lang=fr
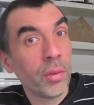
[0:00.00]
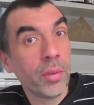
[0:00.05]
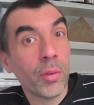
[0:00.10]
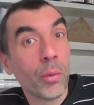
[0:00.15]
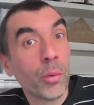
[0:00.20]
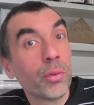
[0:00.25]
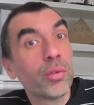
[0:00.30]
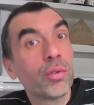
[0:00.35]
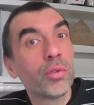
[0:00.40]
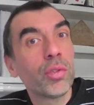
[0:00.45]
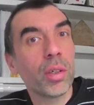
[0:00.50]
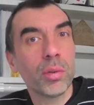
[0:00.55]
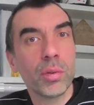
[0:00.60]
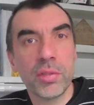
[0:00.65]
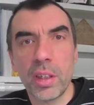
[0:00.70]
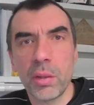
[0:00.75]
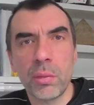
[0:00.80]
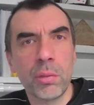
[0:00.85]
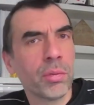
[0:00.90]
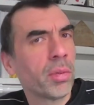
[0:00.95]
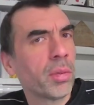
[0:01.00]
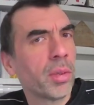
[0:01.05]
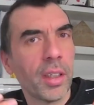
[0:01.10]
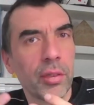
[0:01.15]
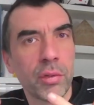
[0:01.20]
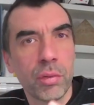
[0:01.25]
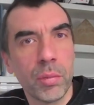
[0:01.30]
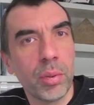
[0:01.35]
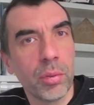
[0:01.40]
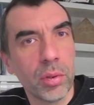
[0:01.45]
On sort de sa
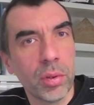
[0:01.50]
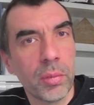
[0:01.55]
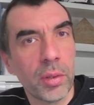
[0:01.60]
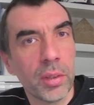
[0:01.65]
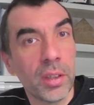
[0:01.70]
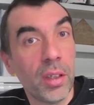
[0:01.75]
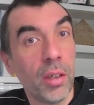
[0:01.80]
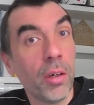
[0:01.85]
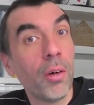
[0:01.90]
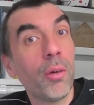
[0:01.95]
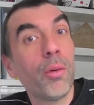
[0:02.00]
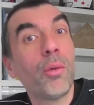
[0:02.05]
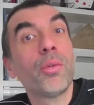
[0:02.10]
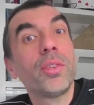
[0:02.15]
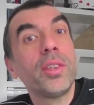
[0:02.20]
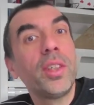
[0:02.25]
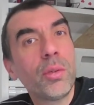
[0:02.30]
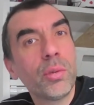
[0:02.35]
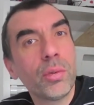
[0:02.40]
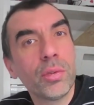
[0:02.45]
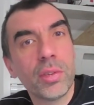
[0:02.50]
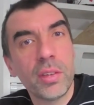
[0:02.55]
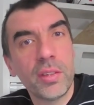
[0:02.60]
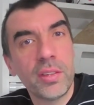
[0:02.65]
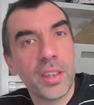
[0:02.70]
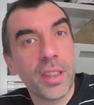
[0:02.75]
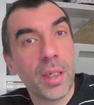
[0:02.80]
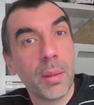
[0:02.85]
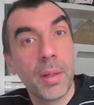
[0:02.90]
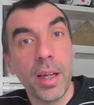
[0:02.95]
concentration pour demander l'heure, on déconcentre ses
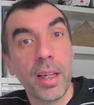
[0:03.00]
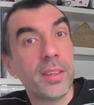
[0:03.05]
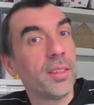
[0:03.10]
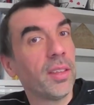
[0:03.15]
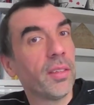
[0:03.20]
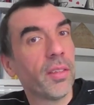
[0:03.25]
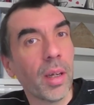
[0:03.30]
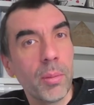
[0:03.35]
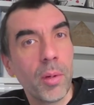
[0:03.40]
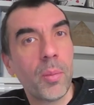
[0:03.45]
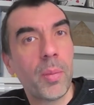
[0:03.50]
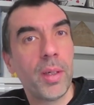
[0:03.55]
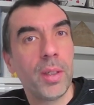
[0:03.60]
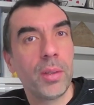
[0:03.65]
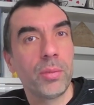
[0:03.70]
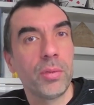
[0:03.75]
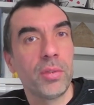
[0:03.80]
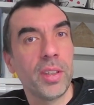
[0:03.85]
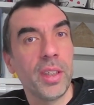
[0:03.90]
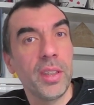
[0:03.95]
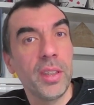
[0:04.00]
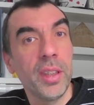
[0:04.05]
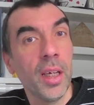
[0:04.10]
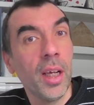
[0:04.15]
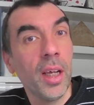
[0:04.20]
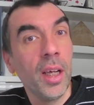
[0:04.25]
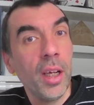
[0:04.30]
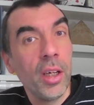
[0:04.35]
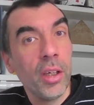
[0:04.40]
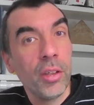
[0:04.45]
camarades. C'est vraiment pas un conseil
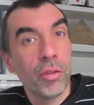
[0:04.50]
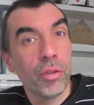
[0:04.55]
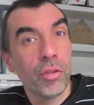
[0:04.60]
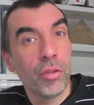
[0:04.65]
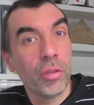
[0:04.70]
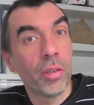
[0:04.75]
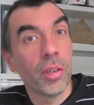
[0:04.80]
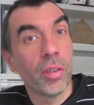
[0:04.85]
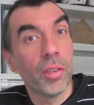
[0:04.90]
que je te donne.